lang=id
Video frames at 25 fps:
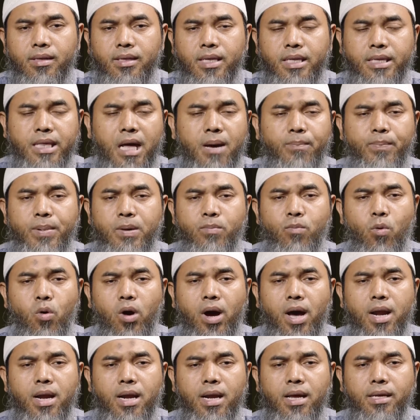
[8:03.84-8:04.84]
Tetapi
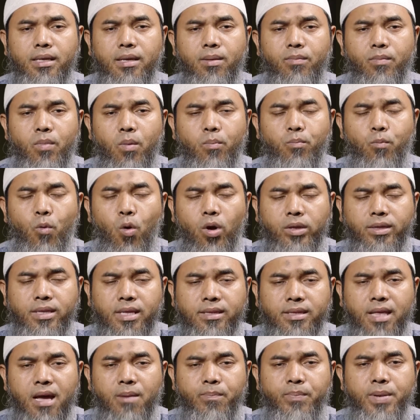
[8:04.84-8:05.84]
bukanlah
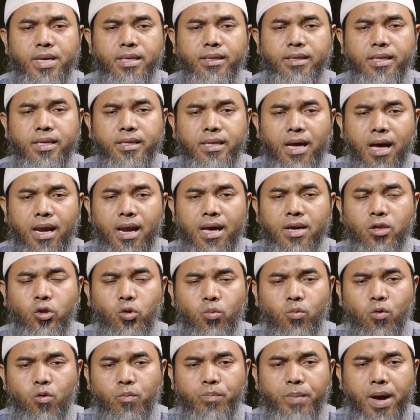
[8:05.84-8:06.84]
tetapi tidaklah
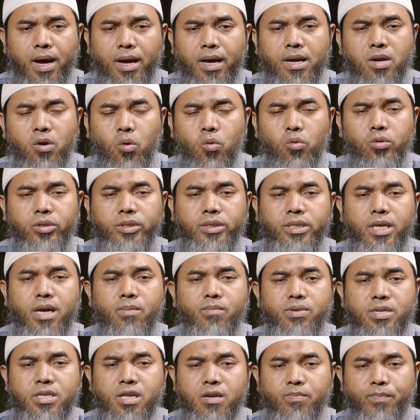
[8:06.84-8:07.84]
itu merupakan kunci
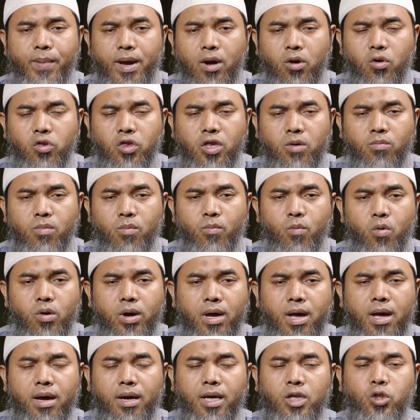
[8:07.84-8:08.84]
yang bisa dipakai untuk
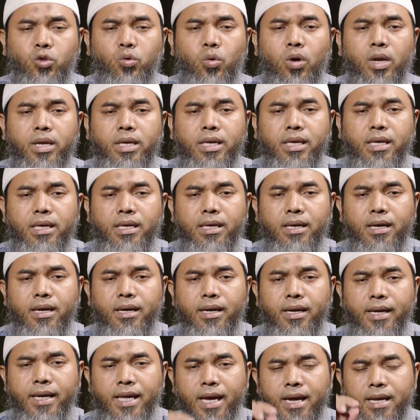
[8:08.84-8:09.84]
membuka kecuali
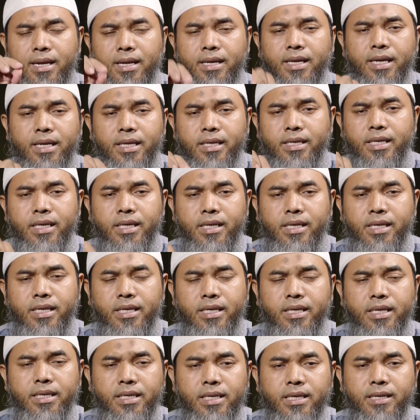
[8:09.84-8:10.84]
dengan
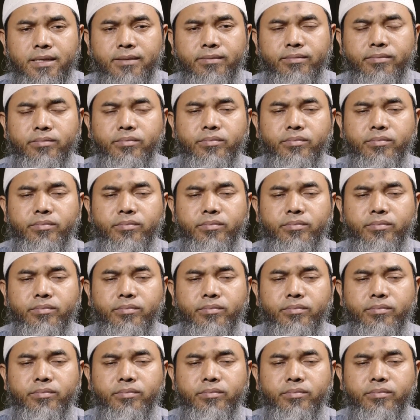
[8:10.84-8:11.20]
gerigi-geriginya.